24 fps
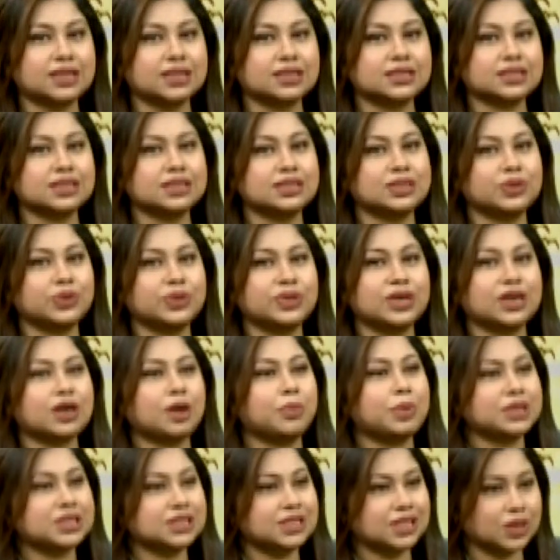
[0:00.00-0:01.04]
যাচ্ছে যে ওইটাকে
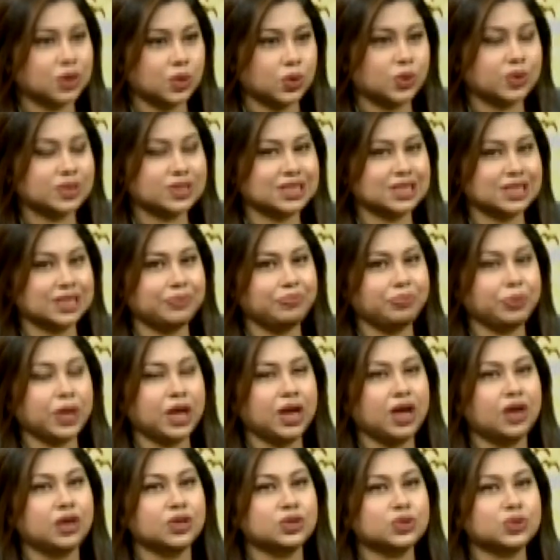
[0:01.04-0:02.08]
আবার ঠিক করছি
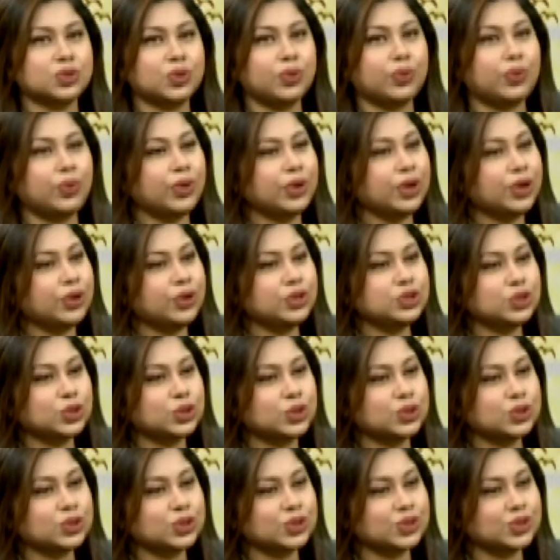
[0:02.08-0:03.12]
সো ওই ওই
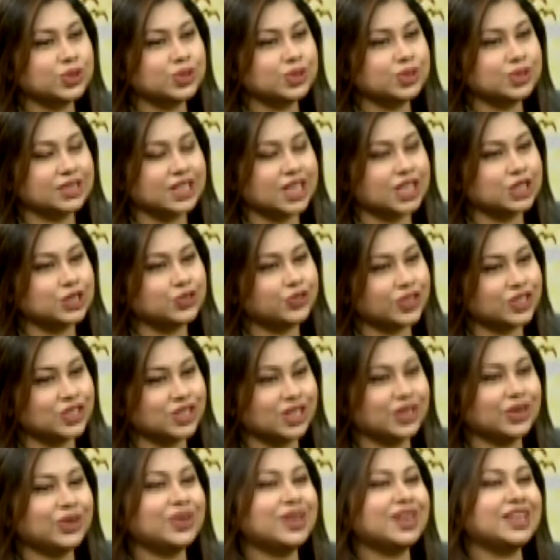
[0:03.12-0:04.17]
ছোটো ছোটো
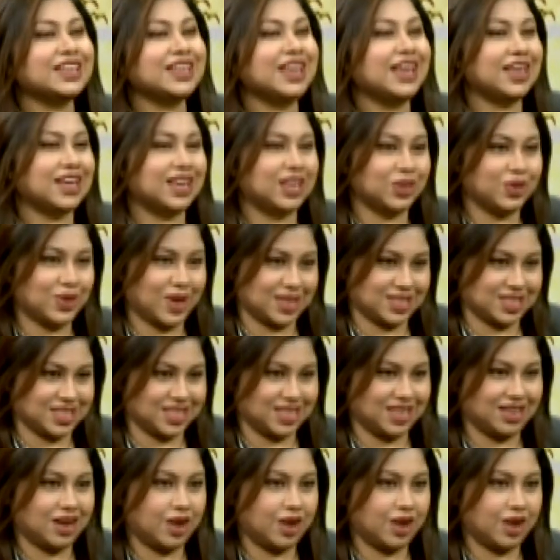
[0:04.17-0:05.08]
স্যাটিসফ্যাকশানগুলো নিয়েই কিন্তু আজকের